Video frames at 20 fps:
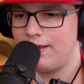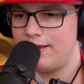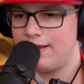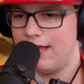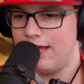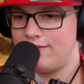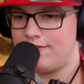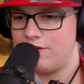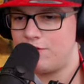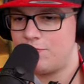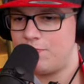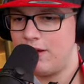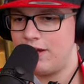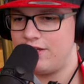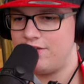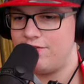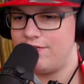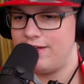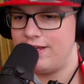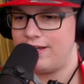Ganz entspannt.
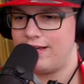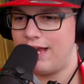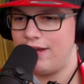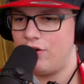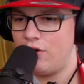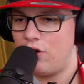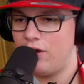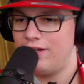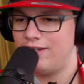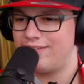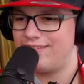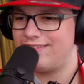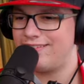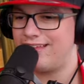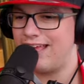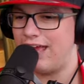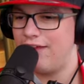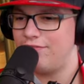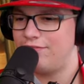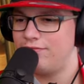Ich will hier keine Eule
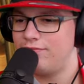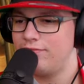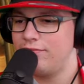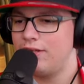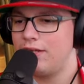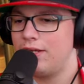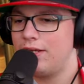treffen.